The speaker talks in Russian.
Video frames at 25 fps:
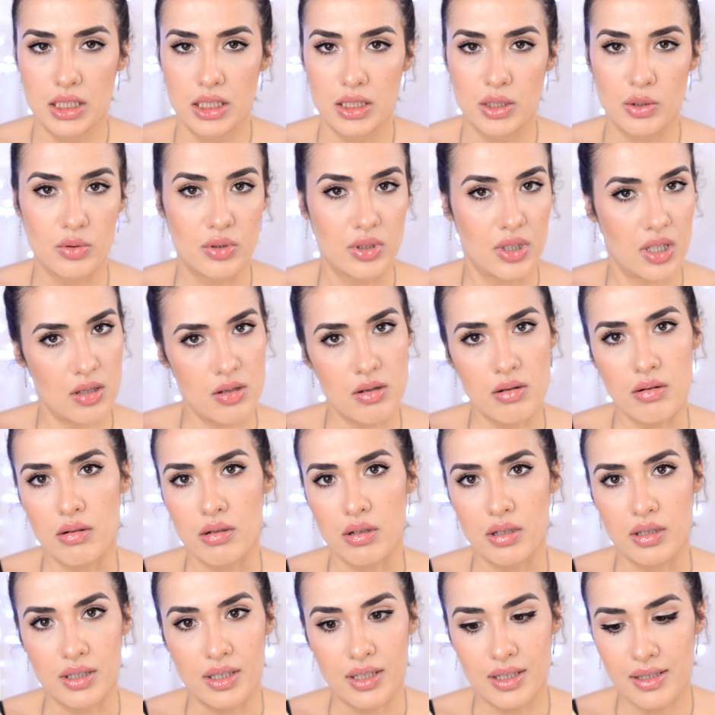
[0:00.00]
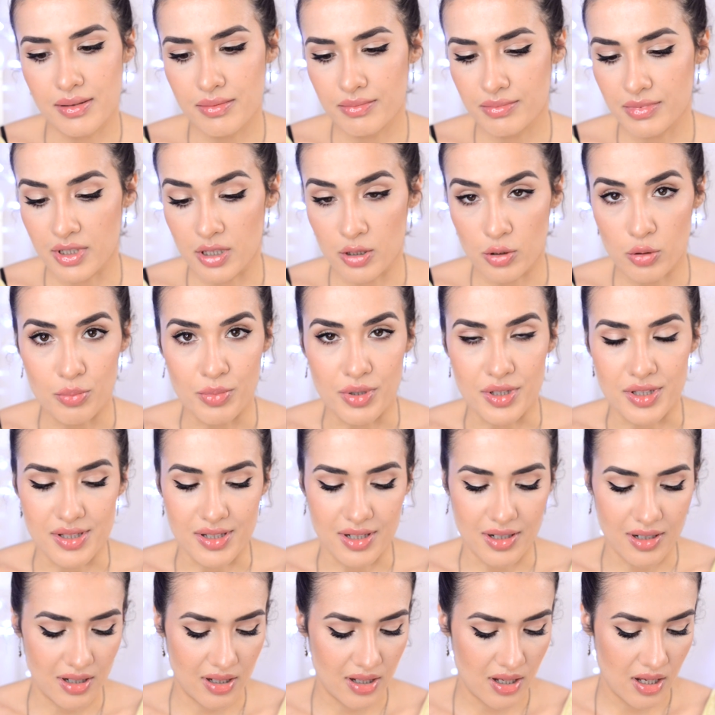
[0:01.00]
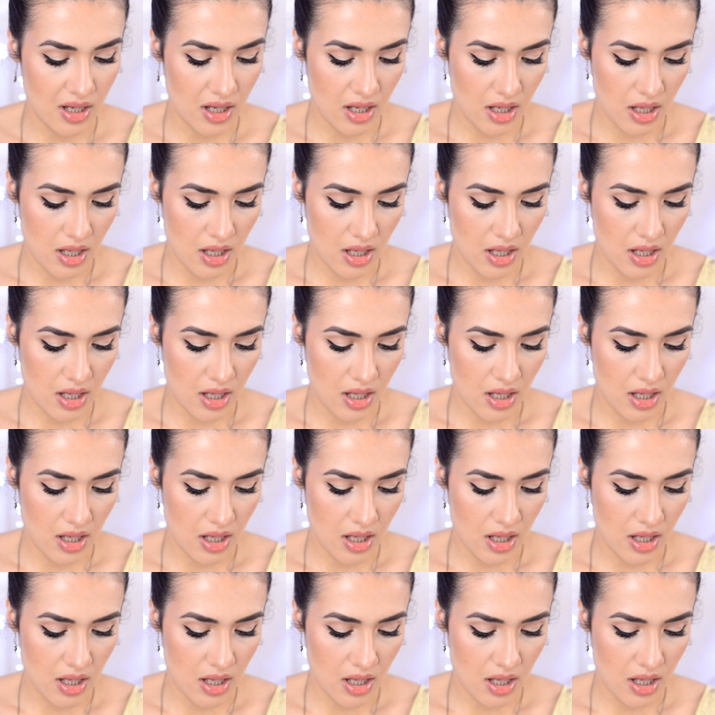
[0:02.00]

Ну такое, да, на любителя.